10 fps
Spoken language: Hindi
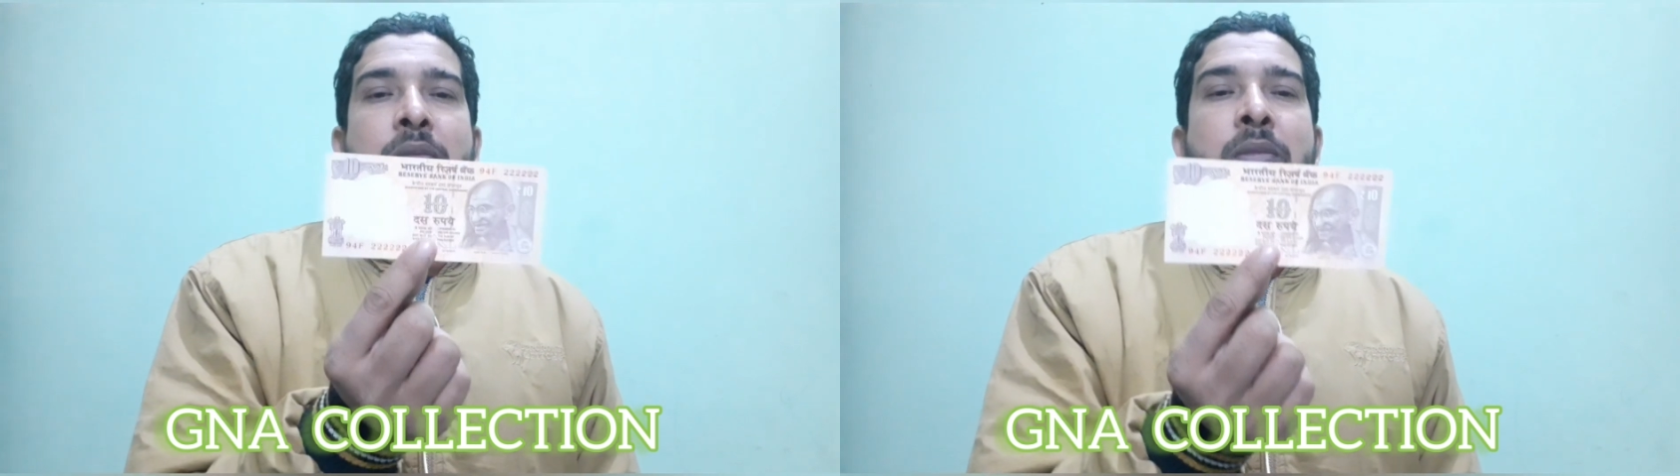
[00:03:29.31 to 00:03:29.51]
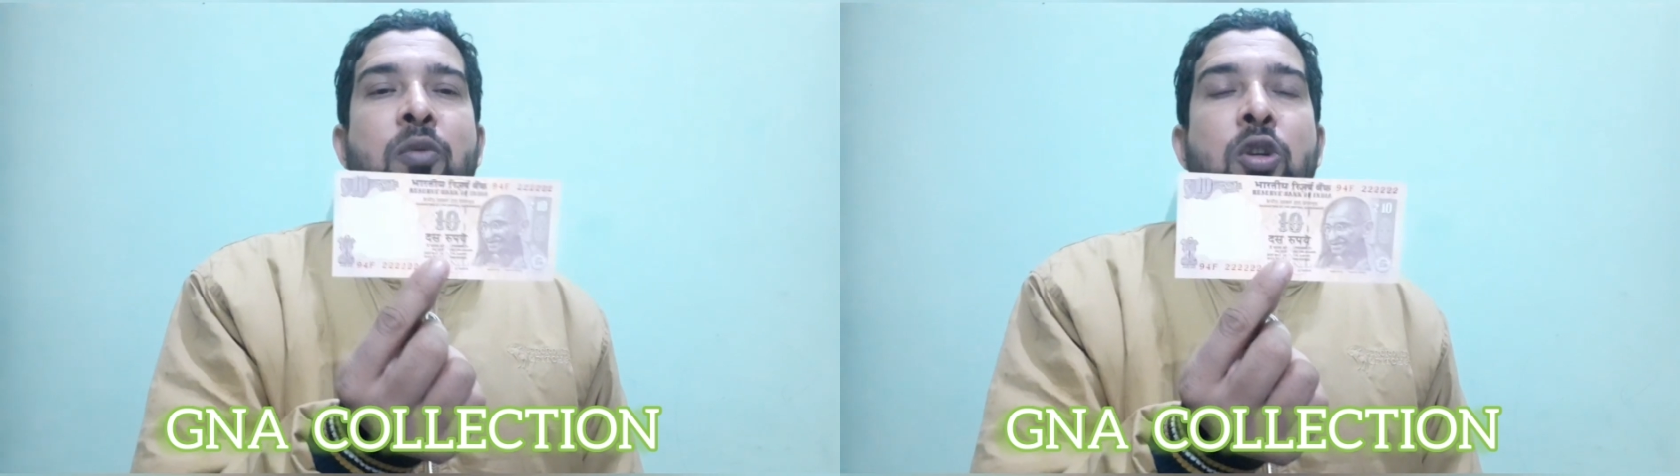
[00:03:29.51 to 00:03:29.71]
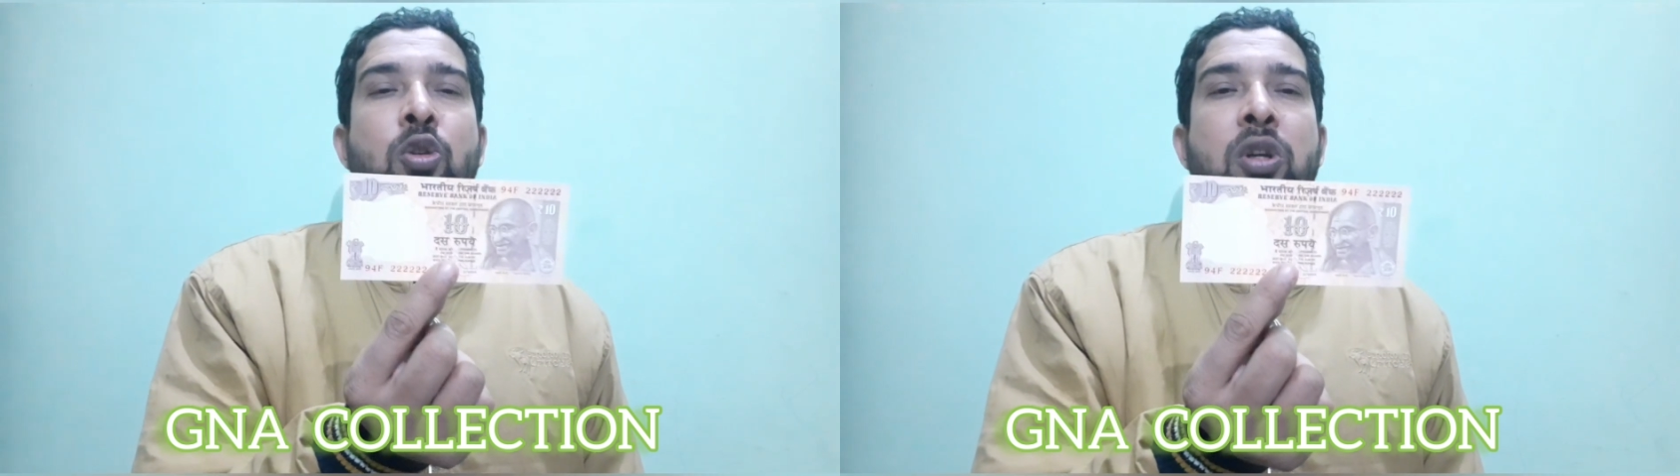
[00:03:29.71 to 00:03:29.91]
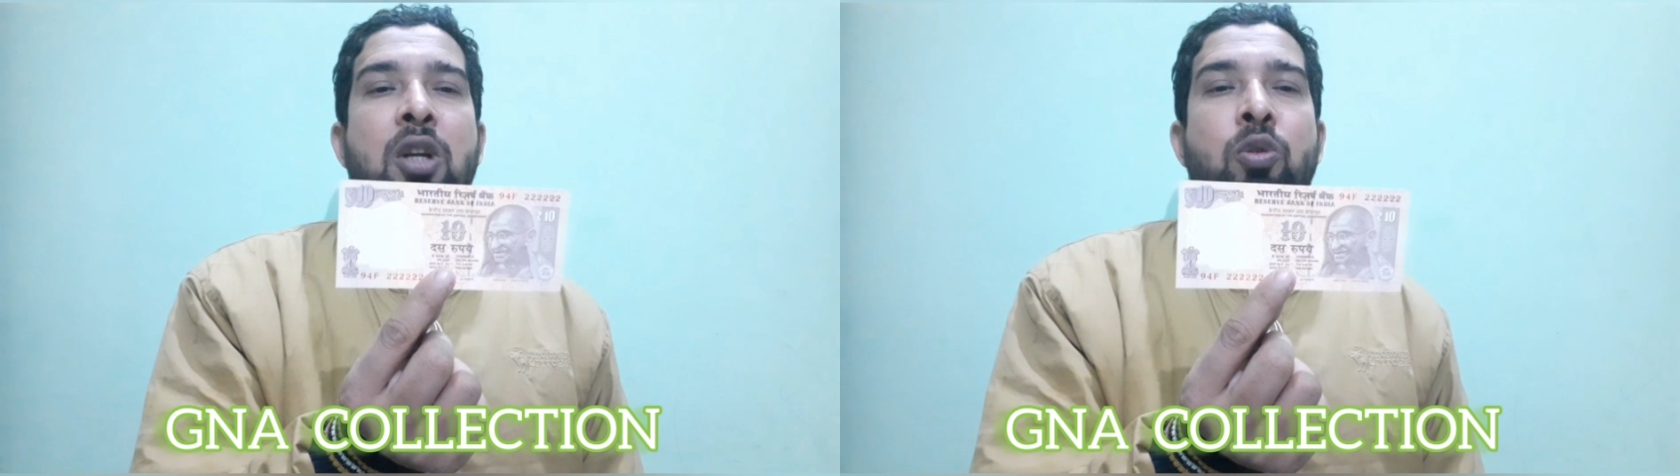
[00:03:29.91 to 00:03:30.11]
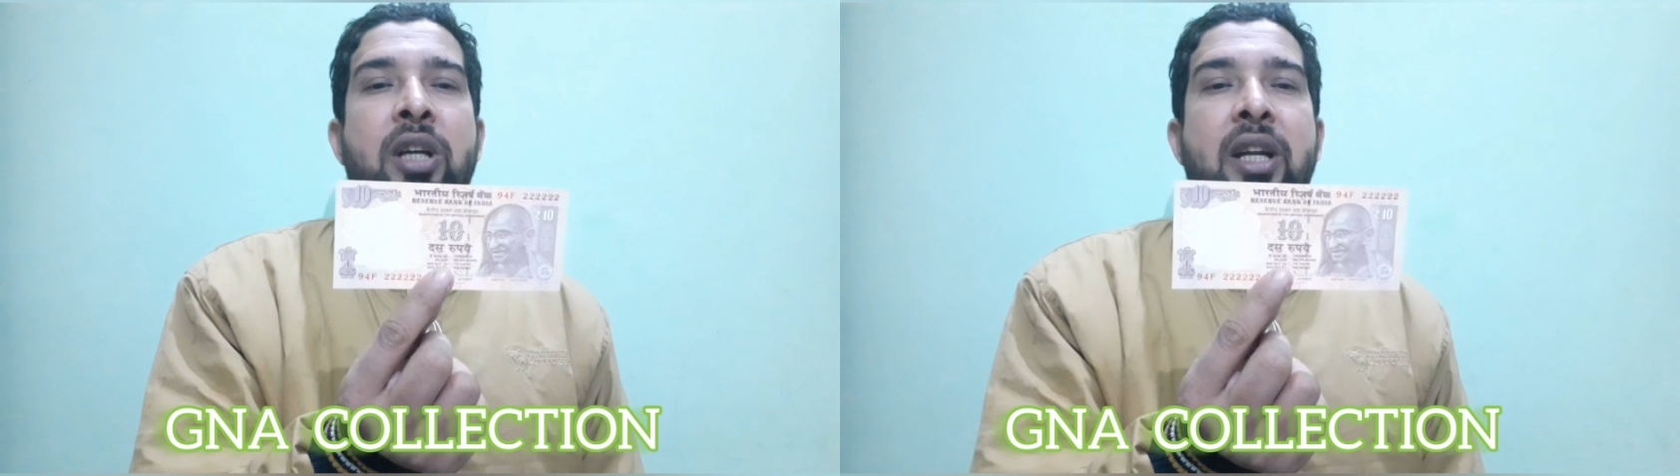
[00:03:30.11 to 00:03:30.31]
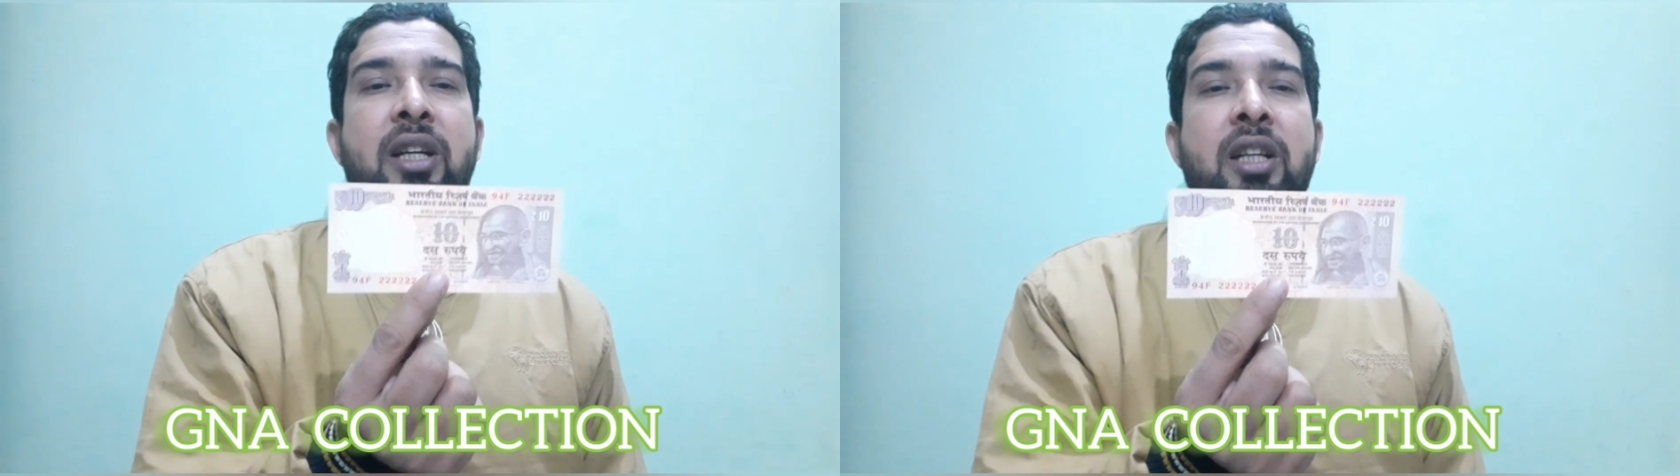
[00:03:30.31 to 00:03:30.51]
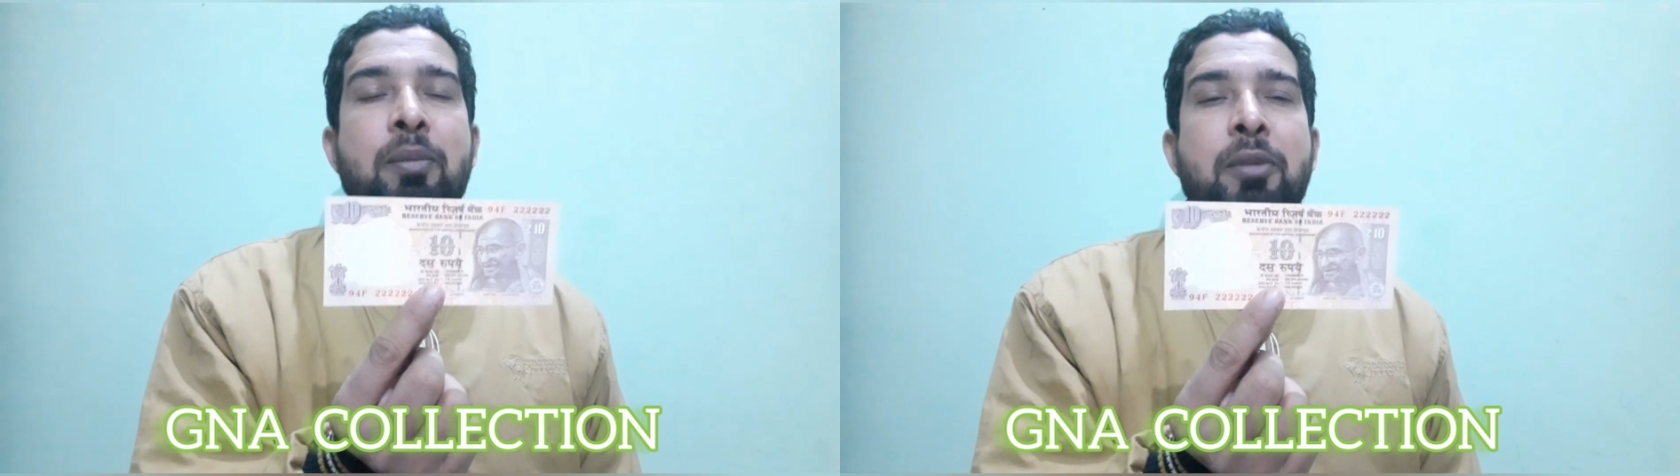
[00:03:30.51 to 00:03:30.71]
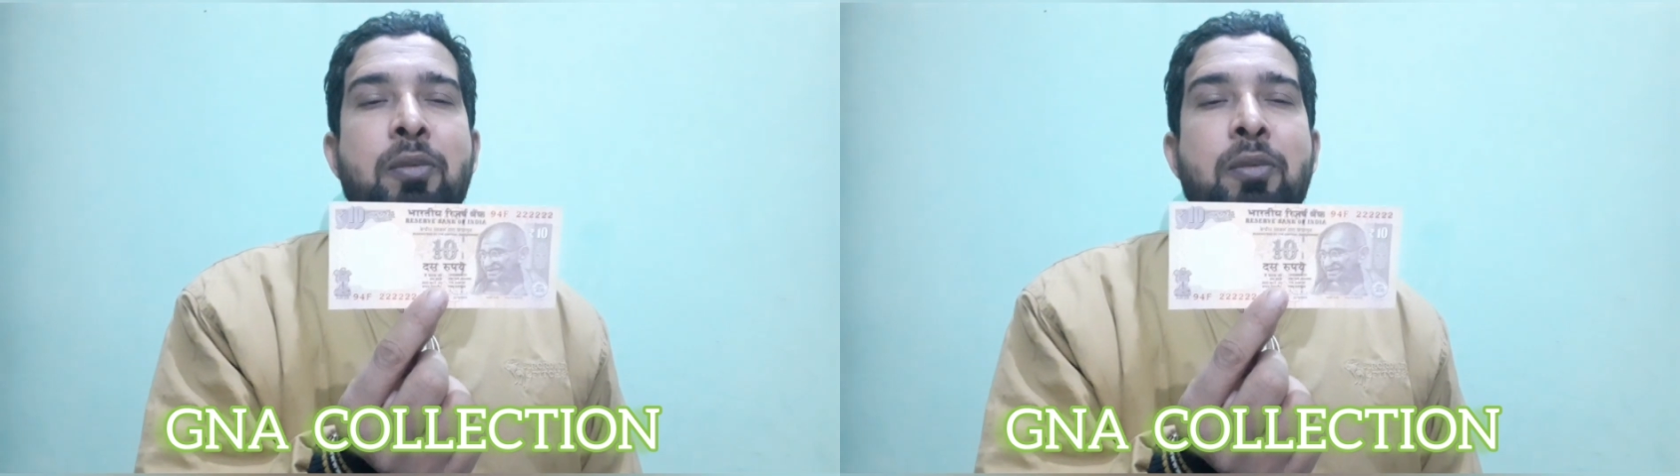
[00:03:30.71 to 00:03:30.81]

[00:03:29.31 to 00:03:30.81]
मैं वीडियो डालूँ डायरेक्ट आपके